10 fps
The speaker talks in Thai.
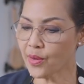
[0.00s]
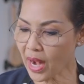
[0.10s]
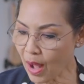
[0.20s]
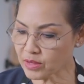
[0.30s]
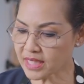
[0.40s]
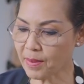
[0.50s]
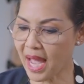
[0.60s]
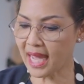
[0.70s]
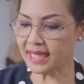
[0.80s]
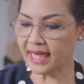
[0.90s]
เราจะมา
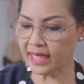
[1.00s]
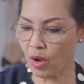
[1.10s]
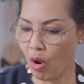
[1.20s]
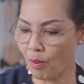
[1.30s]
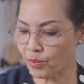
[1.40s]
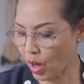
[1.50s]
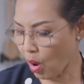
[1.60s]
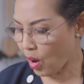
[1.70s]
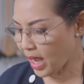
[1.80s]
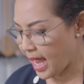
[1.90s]
หั่นเห็ดหอมรอ
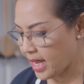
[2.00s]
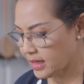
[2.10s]
ค่ะ